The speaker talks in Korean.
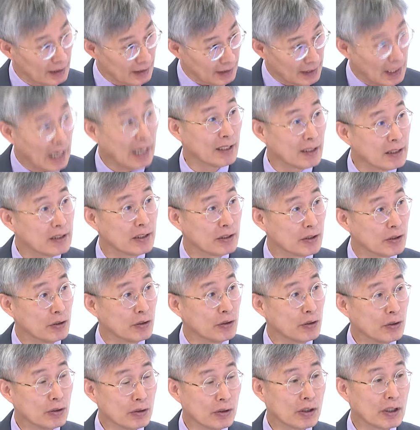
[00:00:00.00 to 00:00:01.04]

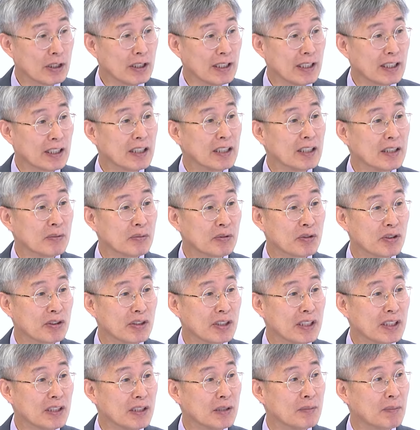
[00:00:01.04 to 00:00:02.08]
약이거든요. 그런데 긴급
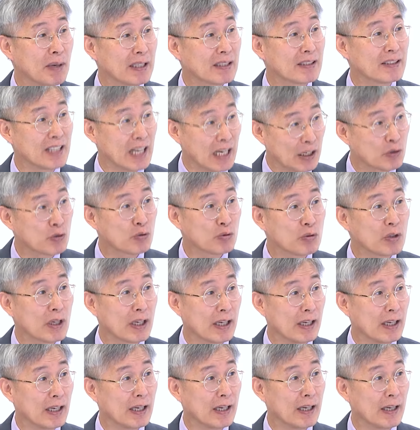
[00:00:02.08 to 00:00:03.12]
승인을 받은 약 중에
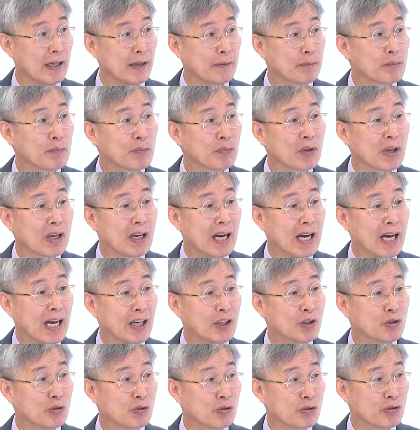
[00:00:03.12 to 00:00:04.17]
네.
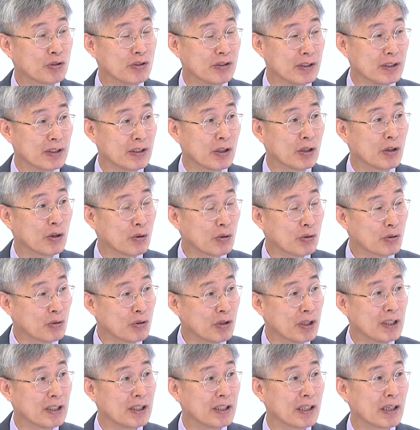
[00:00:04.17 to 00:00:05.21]
하이드록시
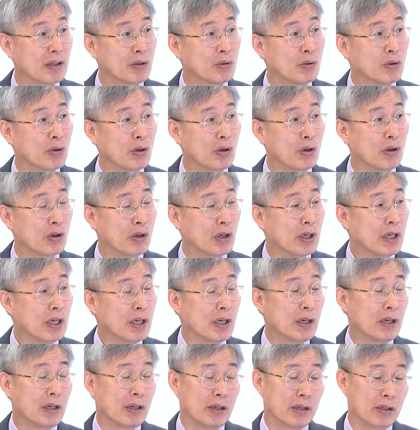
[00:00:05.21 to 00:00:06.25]
클로로퀸이라고
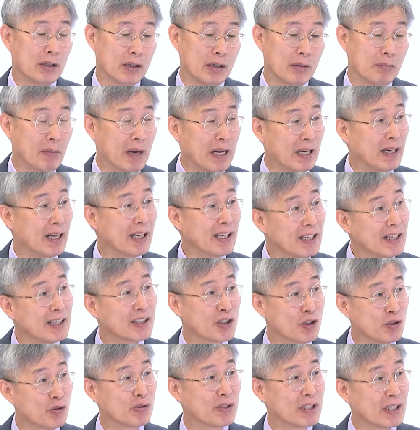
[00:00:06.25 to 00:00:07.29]
말라리아
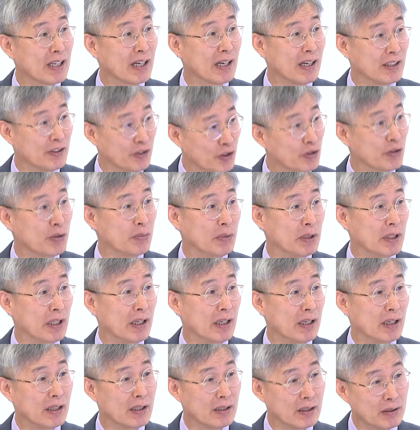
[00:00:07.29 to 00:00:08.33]
치료제가
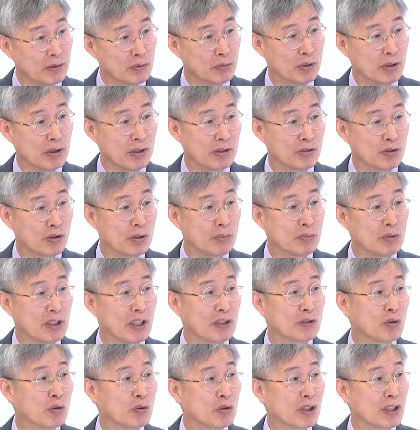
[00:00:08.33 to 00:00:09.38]
있었습니다. 트럼프
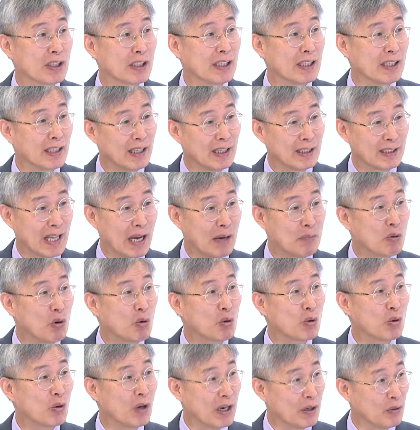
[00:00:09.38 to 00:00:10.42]
대통령이 나
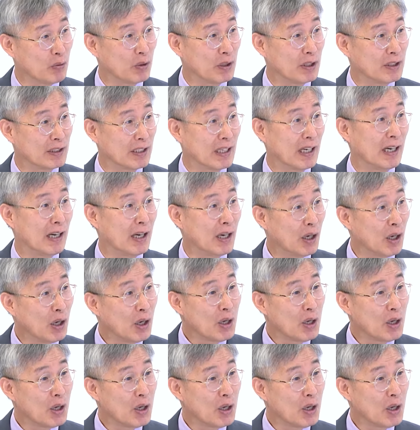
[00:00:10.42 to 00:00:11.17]
복용하고 예. 있다.